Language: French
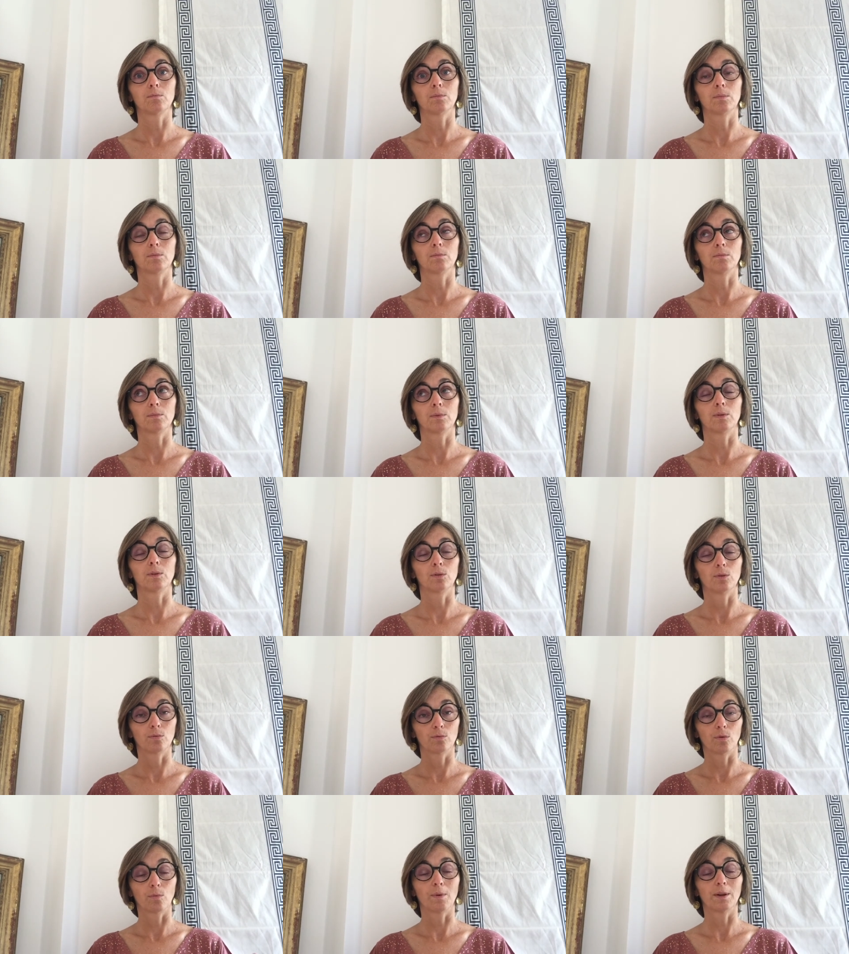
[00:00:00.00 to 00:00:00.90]
de
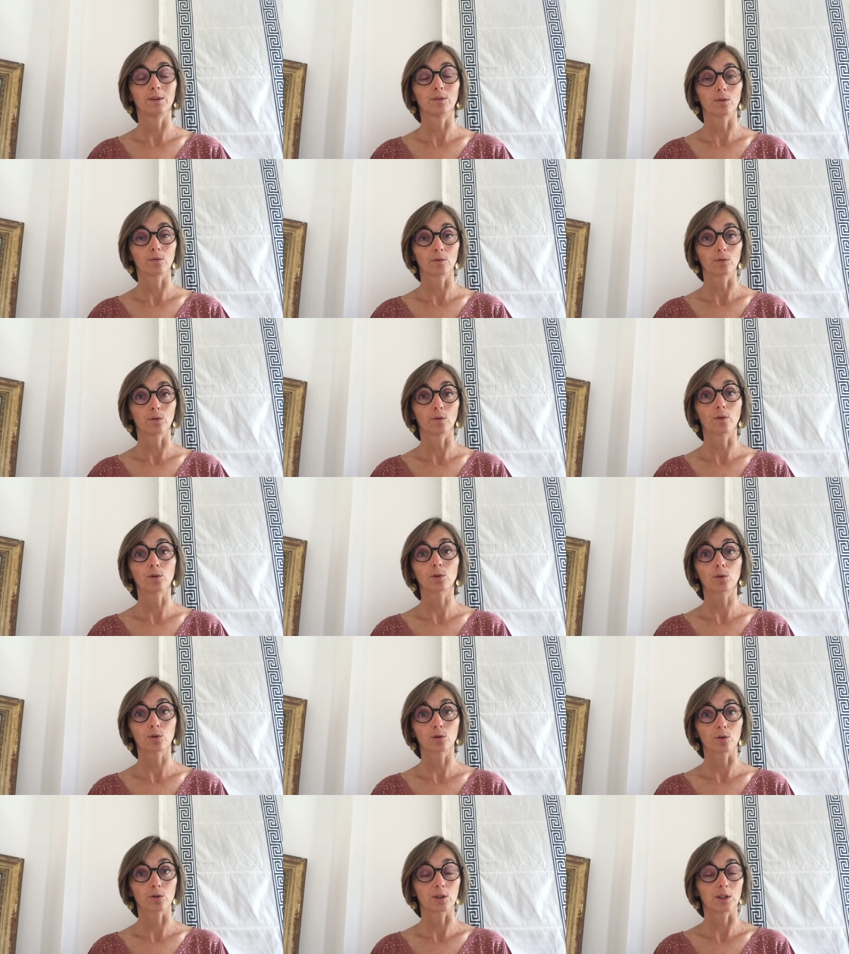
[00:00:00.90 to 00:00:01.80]
vous remettre dans votre
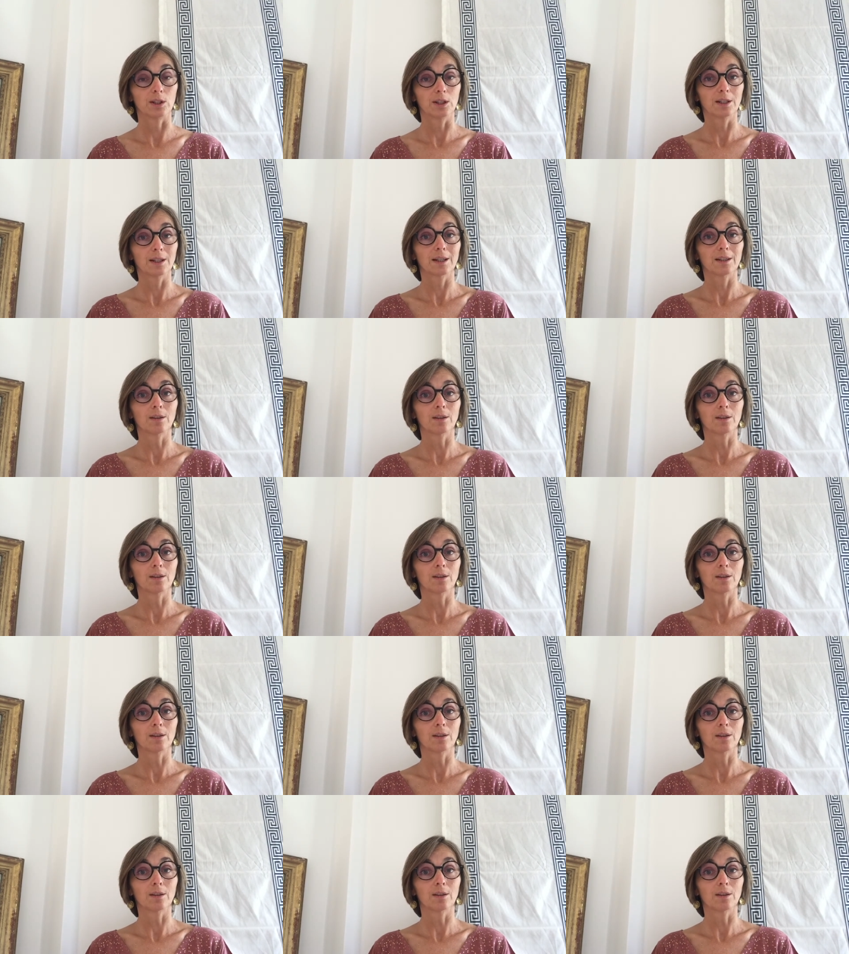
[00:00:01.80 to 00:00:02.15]
ressenti.